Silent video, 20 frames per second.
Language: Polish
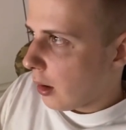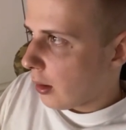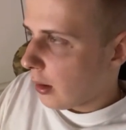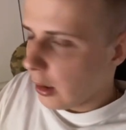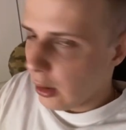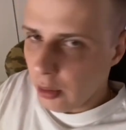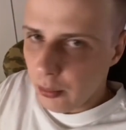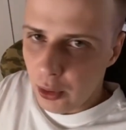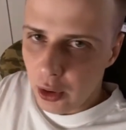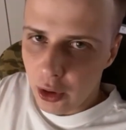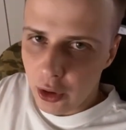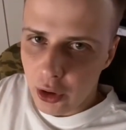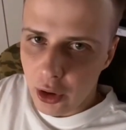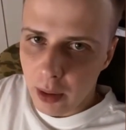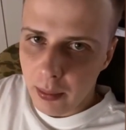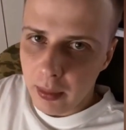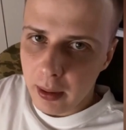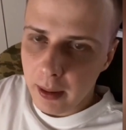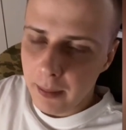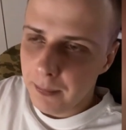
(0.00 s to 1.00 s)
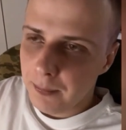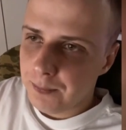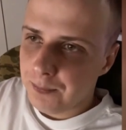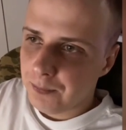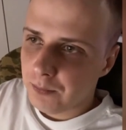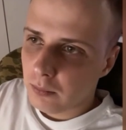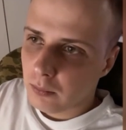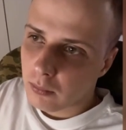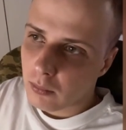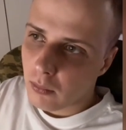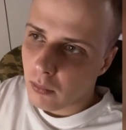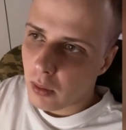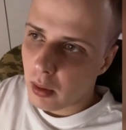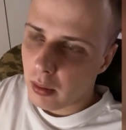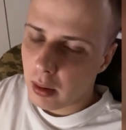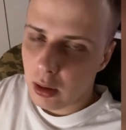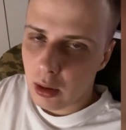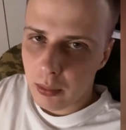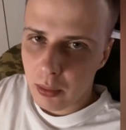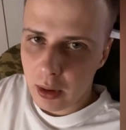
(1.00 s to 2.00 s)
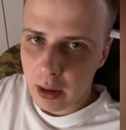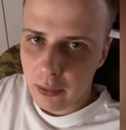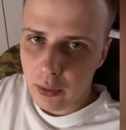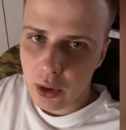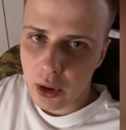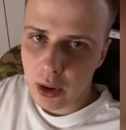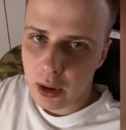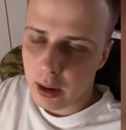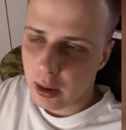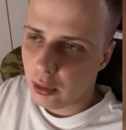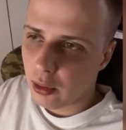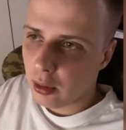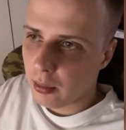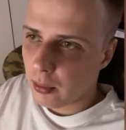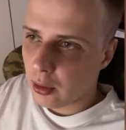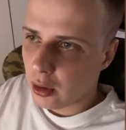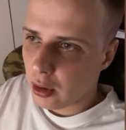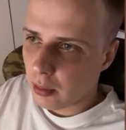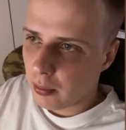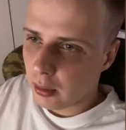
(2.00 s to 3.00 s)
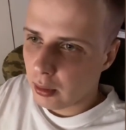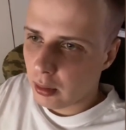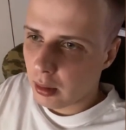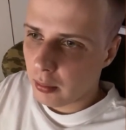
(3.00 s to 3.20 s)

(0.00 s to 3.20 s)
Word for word: Znajdą się osoby, wiadomo, zawsze się znajdują osoby,